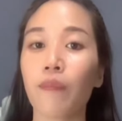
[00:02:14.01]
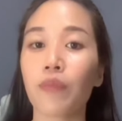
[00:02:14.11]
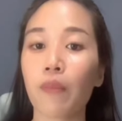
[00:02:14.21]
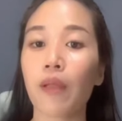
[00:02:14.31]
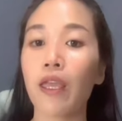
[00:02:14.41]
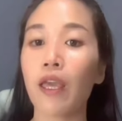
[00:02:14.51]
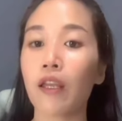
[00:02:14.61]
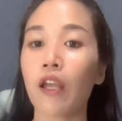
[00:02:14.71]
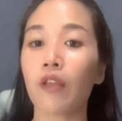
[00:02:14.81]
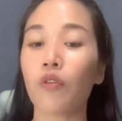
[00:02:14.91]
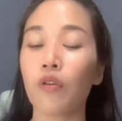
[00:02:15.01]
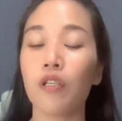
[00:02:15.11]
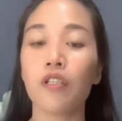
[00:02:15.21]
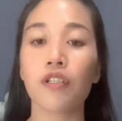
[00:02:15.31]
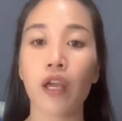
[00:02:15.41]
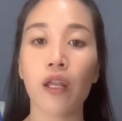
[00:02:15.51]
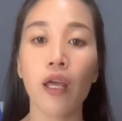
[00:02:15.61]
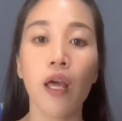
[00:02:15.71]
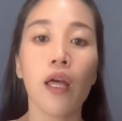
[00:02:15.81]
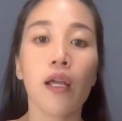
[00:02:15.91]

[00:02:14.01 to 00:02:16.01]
tap tap layarnya atau di share